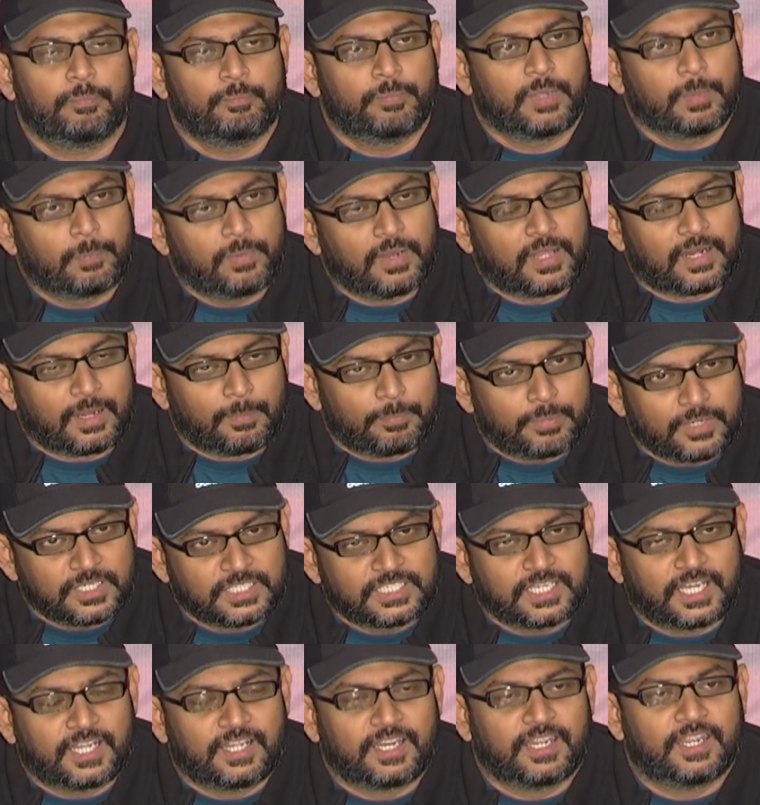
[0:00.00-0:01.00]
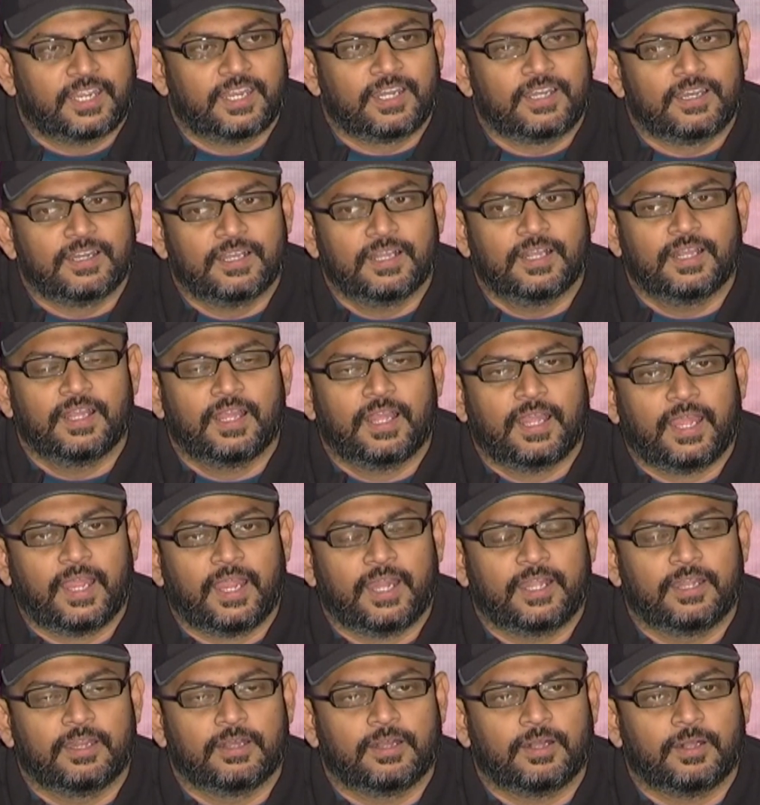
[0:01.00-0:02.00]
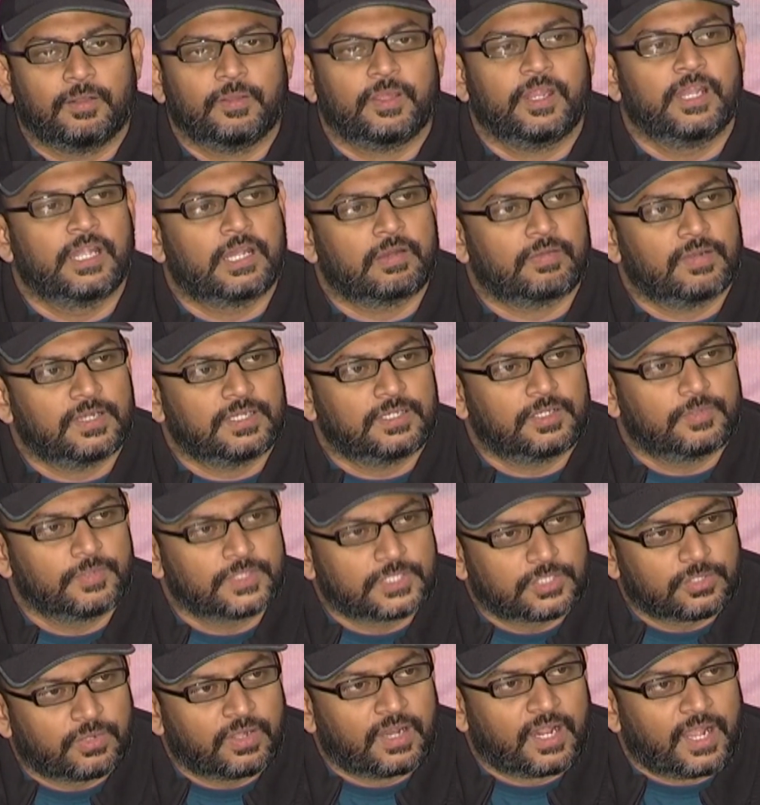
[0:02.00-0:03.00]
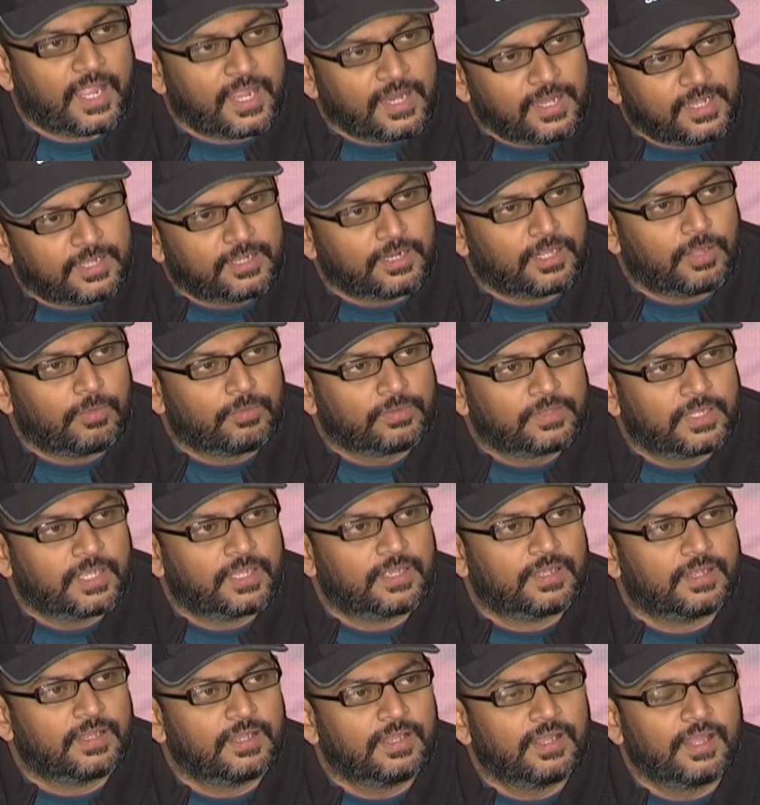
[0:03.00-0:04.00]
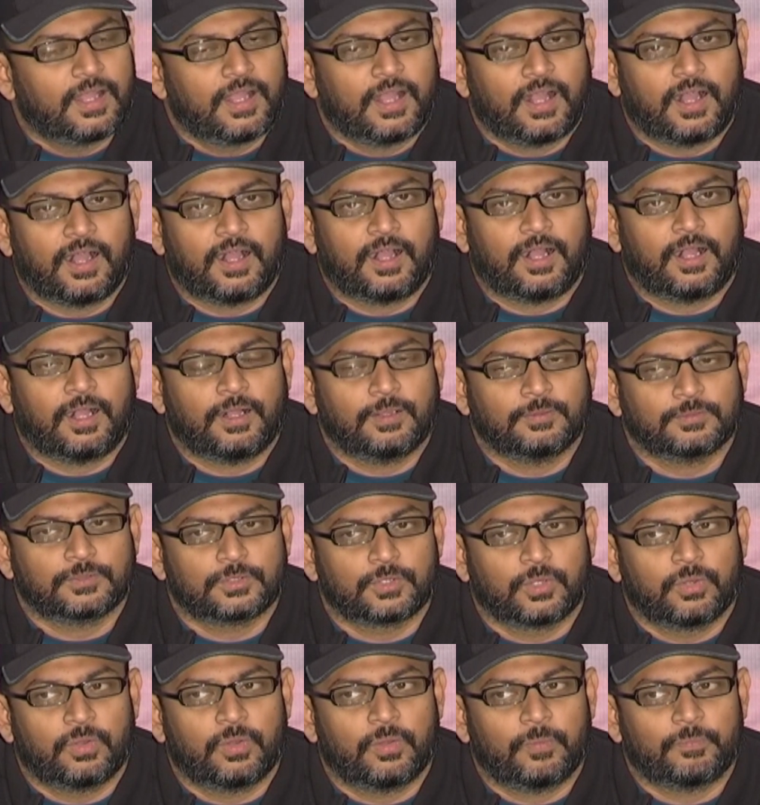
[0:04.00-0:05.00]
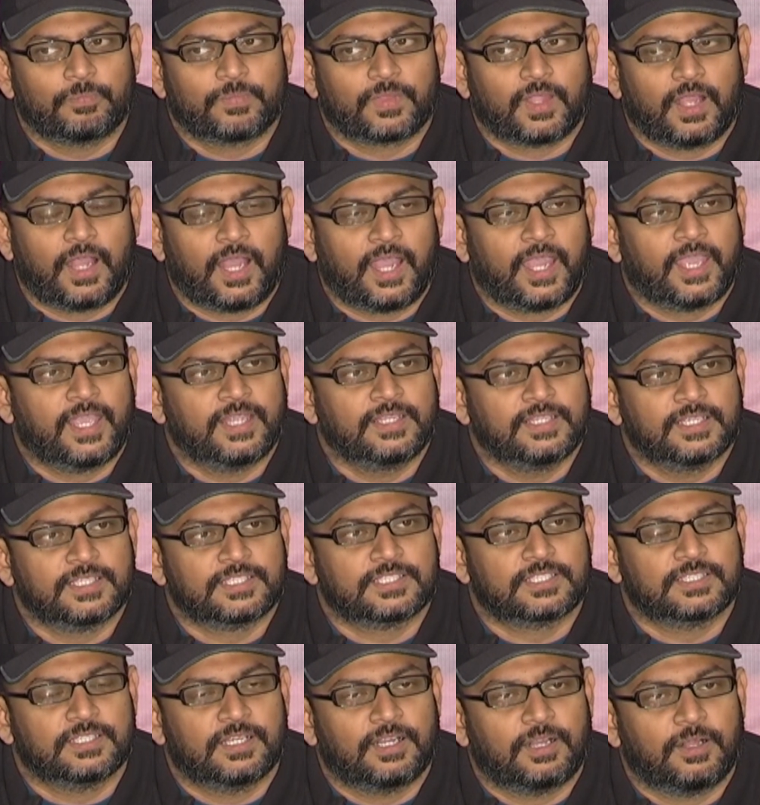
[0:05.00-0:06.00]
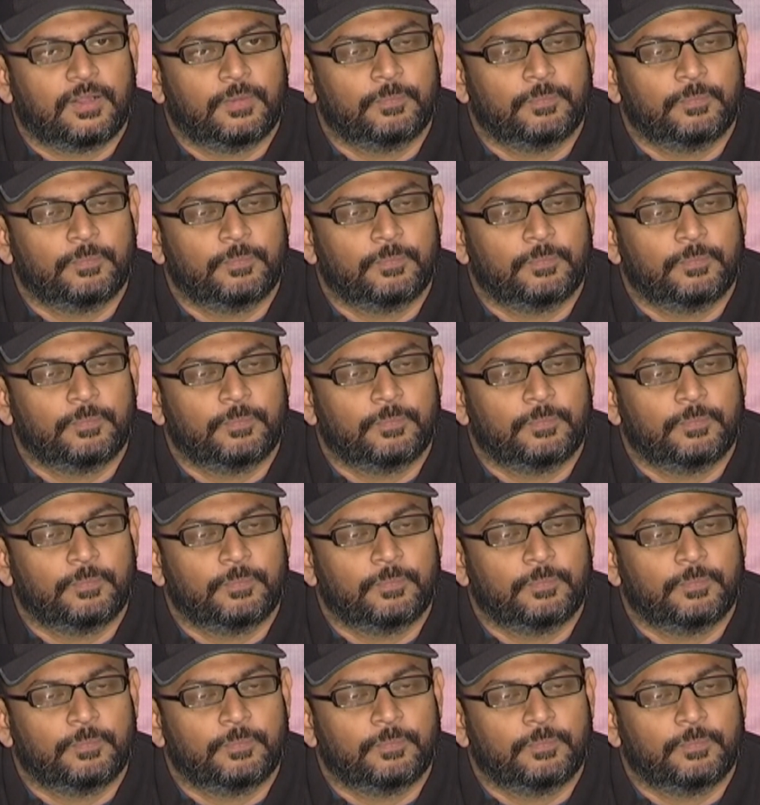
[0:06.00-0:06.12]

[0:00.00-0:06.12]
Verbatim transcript: పీపుల్ ఆర్ అప్రిషియేటింగ్ ఇట్ అండ్ ఇంటర్వల్ uh, ట్విస్ట్ కూడా హైలైట్గా ఉంది సో ఐ జస్ట్